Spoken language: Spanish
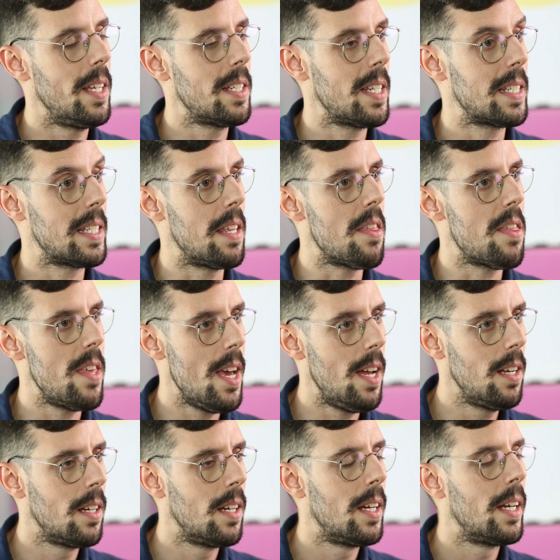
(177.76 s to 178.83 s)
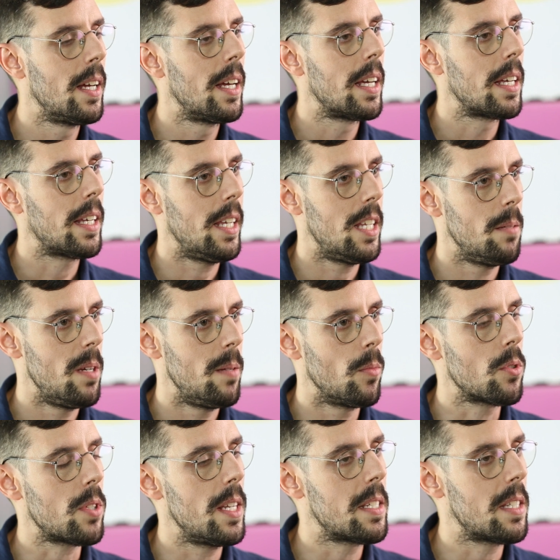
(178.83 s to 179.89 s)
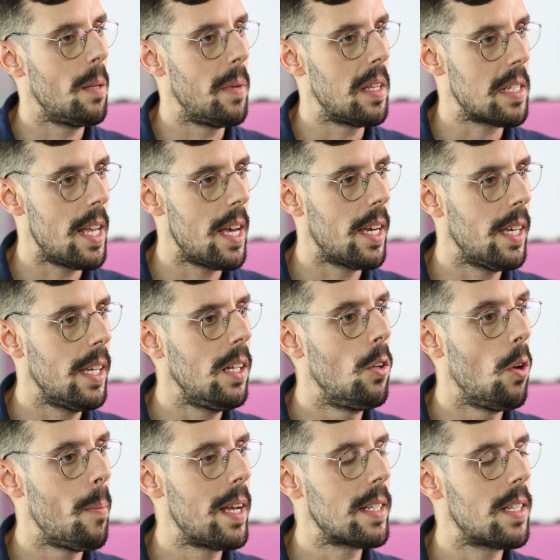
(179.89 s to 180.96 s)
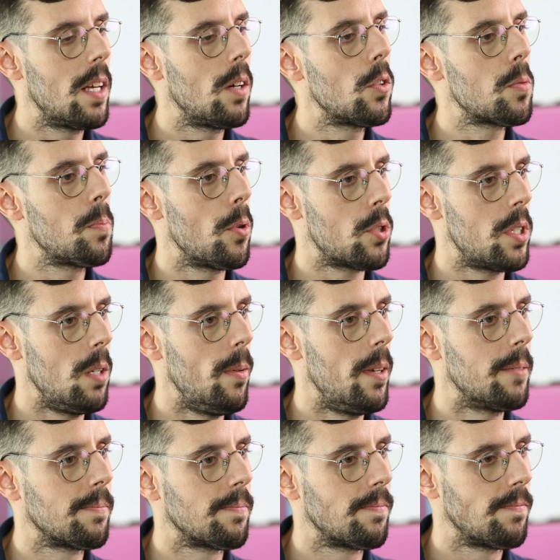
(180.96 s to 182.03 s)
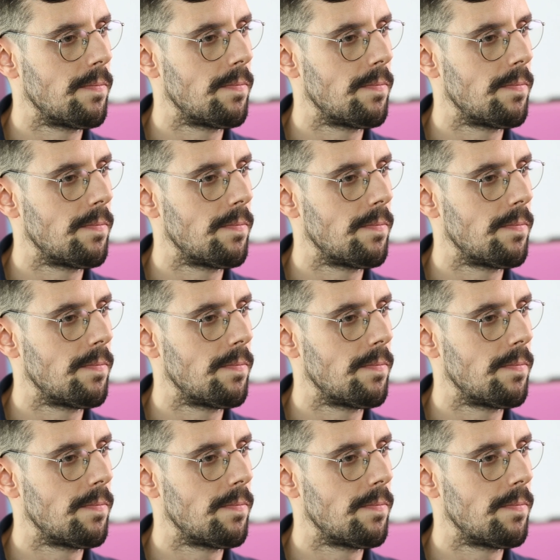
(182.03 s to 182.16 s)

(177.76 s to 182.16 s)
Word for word: Es esencial que llevemos este mensaje lo más lejos posible.